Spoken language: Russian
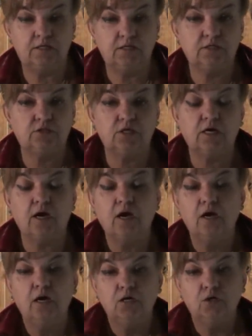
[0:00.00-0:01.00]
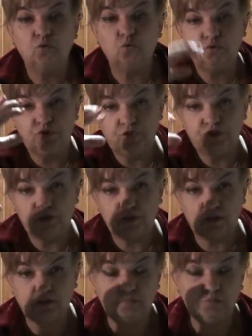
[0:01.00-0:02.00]
Некоторые
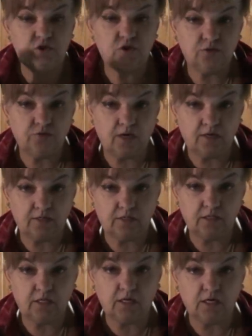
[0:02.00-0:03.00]
точечно размещают картинки,